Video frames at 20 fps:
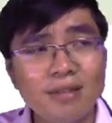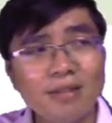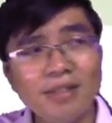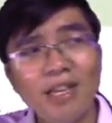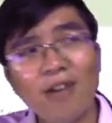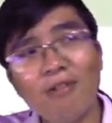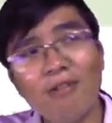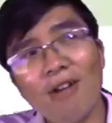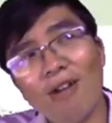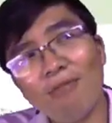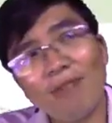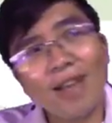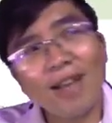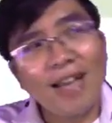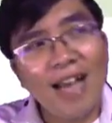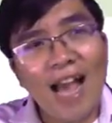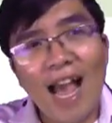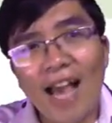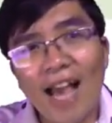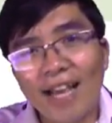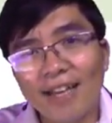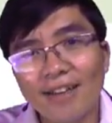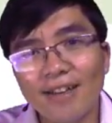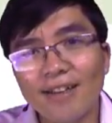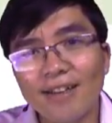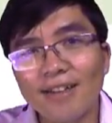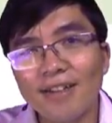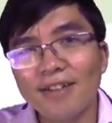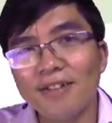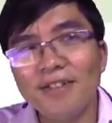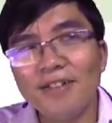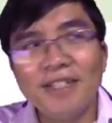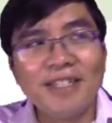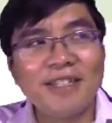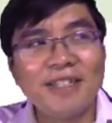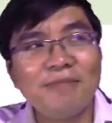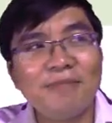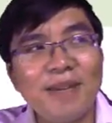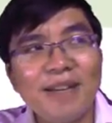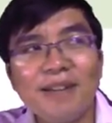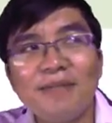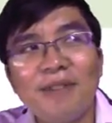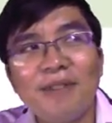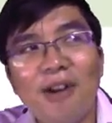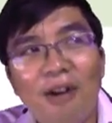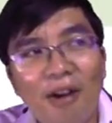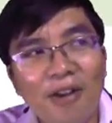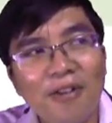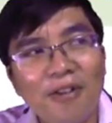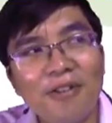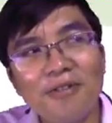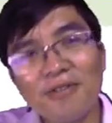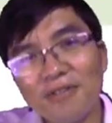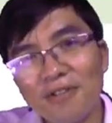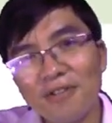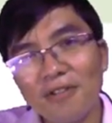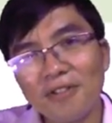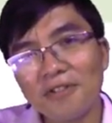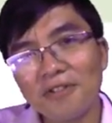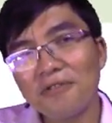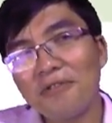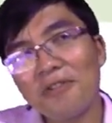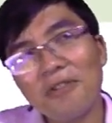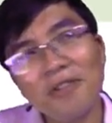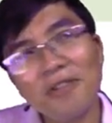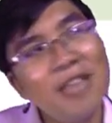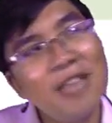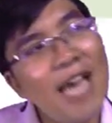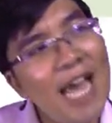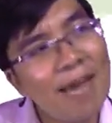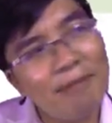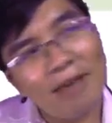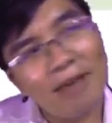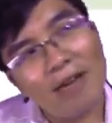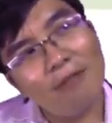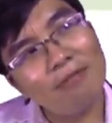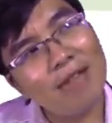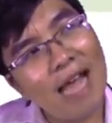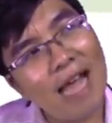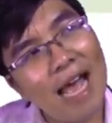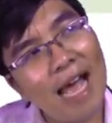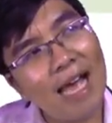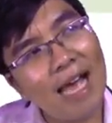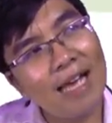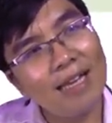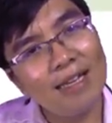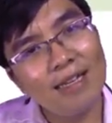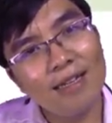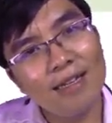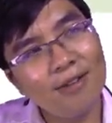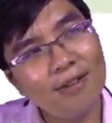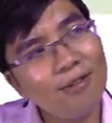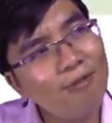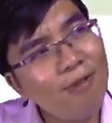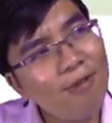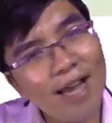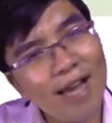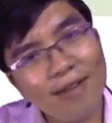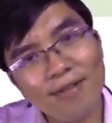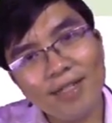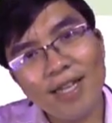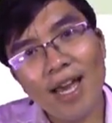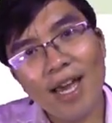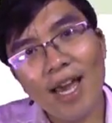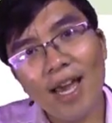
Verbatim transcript: chứ có nhiều ông lại ngại, mình chẳng biết là hỏi nó nó có, có chê mình ông ta. Quá